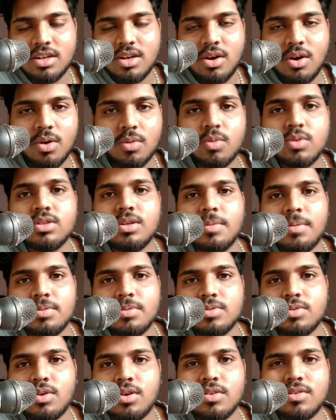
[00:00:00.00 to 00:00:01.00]
और वो जब आप
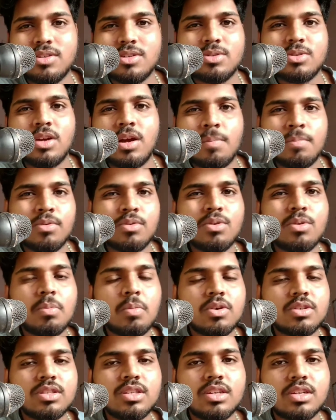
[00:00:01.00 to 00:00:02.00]
सॉल्व करते हैं आप लोगों को
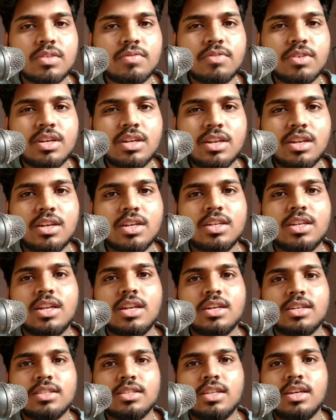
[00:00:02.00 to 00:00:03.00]
बहुत ही डिफ़िकल्ट लगने
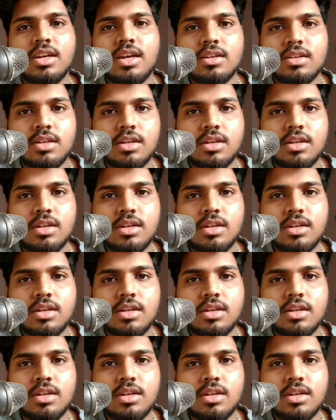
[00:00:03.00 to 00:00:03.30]
लगता है